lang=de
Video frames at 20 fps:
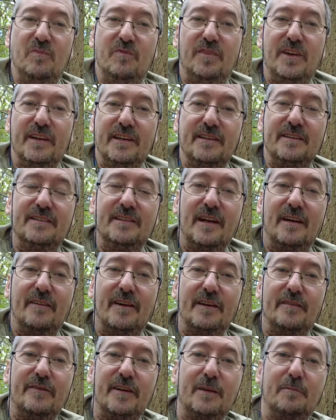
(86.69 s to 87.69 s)
wenn ich sehr
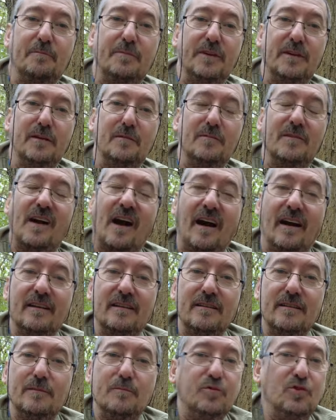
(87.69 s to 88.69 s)
weit weg bin im
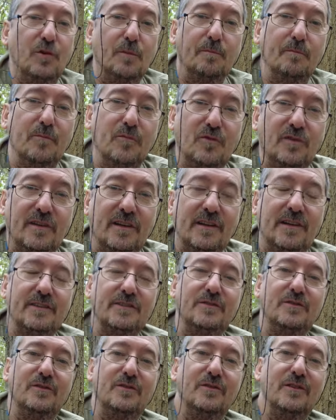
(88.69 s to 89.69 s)
Garten, im Schuppen oder
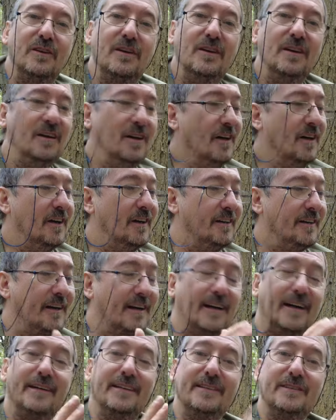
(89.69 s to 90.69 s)
so,
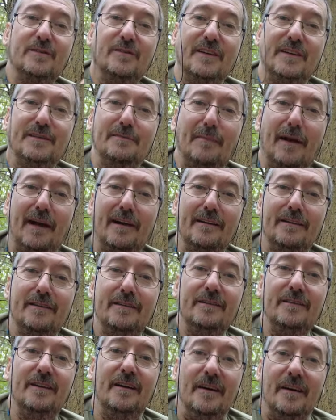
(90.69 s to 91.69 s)
dann kann ich sowas
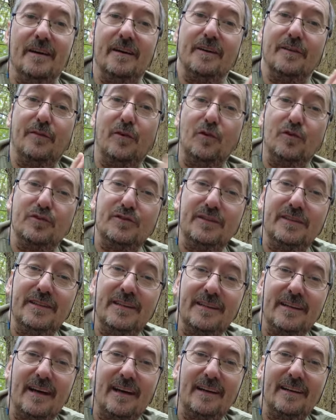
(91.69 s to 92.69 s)
machen
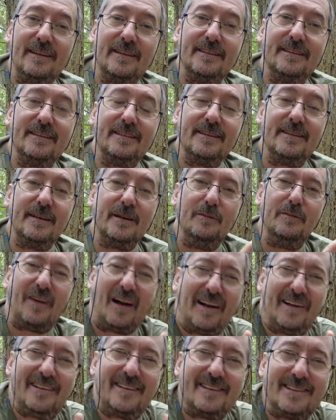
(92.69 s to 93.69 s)
funktioniert alles. Im
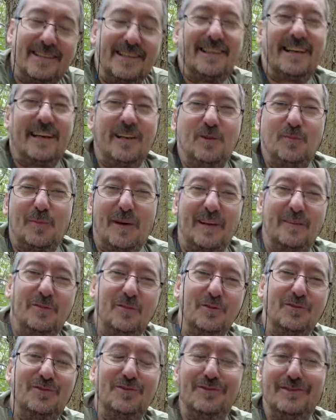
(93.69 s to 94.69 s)
Wald ist eine
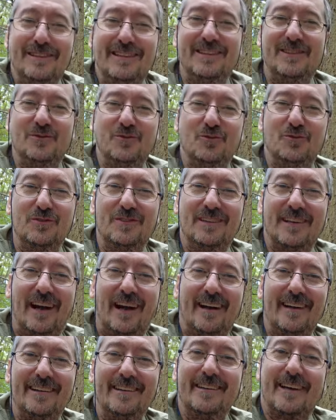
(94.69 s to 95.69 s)
Gegensprechfunktion nicht so gut
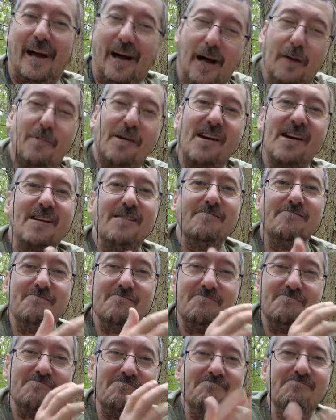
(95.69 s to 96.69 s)
geeignet, aber
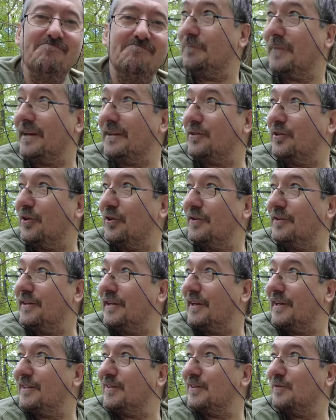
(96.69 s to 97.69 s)
man könnte
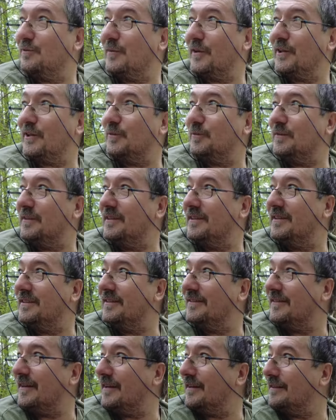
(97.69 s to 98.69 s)
ja zum
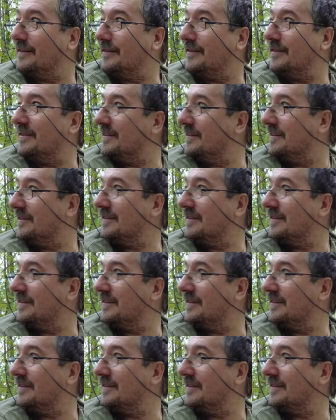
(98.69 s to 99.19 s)
Beispiel, wenn